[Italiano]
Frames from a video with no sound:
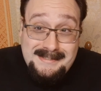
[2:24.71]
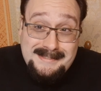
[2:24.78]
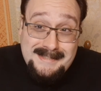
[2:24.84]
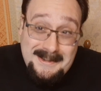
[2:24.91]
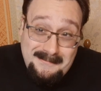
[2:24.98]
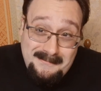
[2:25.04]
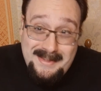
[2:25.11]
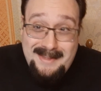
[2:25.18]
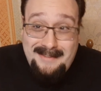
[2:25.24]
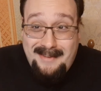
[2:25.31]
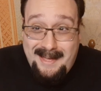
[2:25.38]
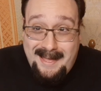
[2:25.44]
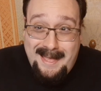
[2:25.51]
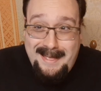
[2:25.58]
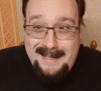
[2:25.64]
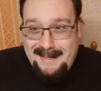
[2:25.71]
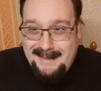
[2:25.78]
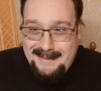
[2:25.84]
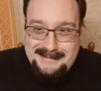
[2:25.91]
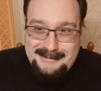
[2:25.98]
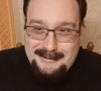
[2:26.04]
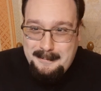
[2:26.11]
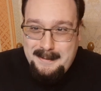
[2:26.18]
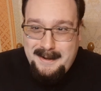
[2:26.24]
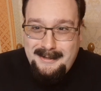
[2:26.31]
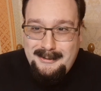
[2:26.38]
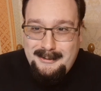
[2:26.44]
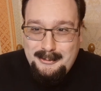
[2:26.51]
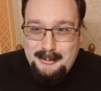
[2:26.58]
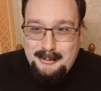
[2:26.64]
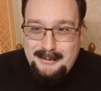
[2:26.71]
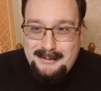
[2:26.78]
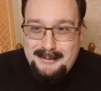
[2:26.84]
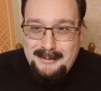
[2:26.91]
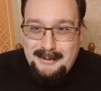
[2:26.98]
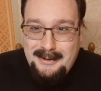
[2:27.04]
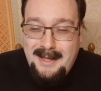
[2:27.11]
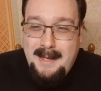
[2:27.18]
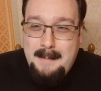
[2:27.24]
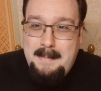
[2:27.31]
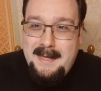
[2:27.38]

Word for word: serviva anche e soprattutto